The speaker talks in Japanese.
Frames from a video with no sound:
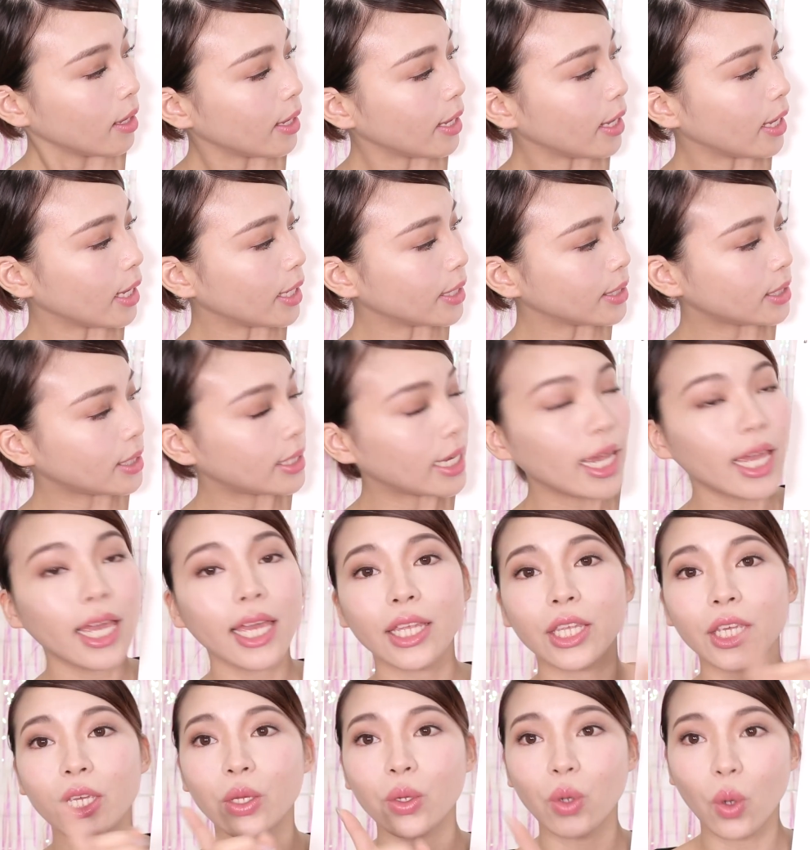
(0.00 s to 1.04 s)
えー、
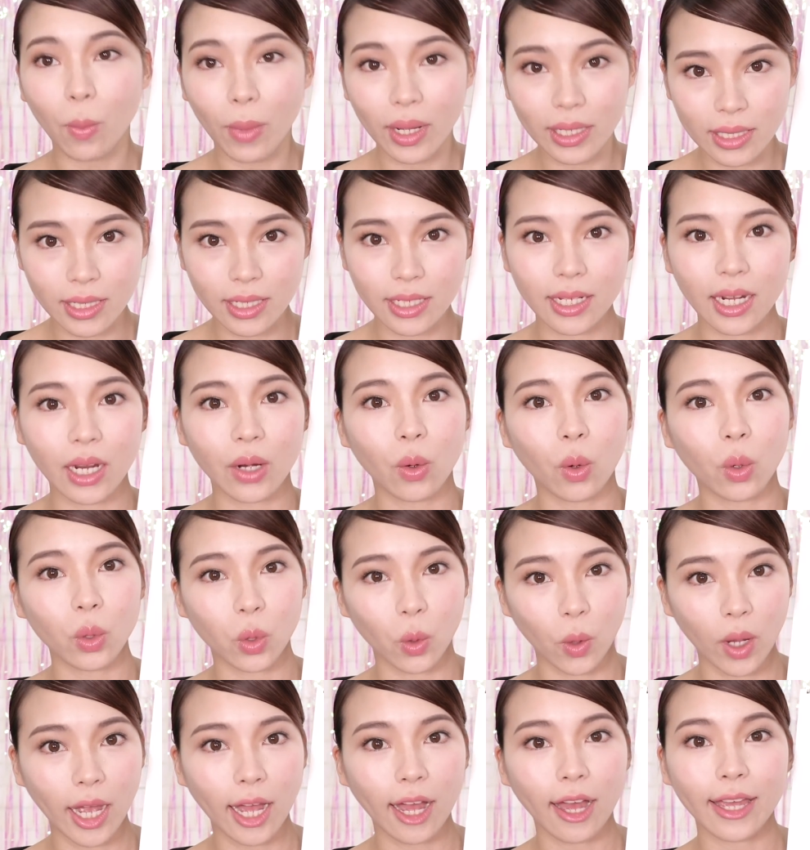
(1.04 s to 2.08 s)
シェーディングをまず入れるこ
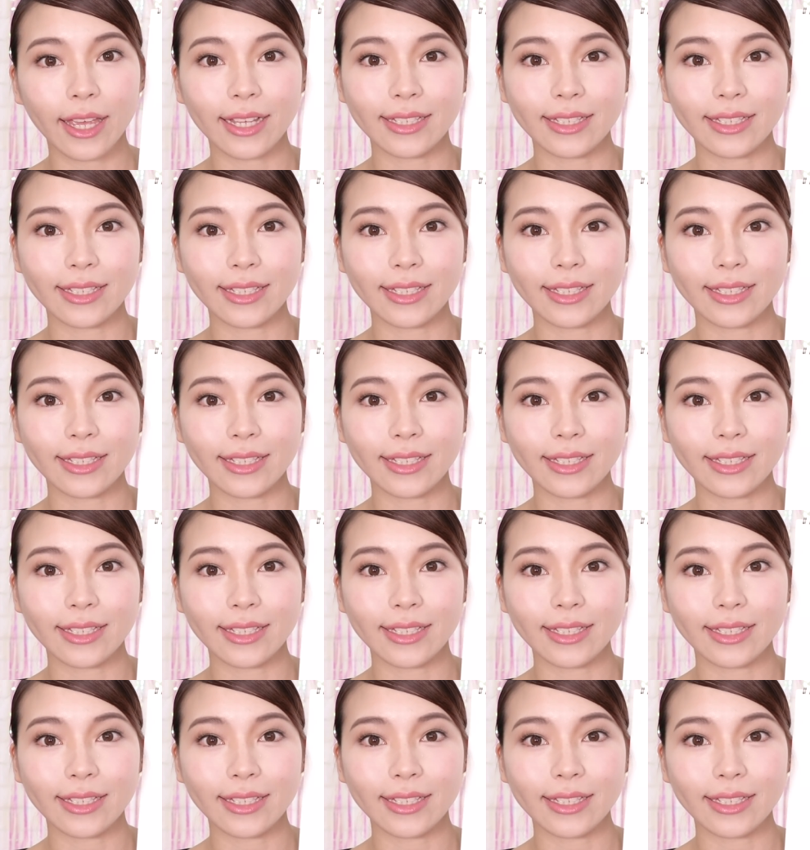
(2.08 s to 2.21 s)
とが、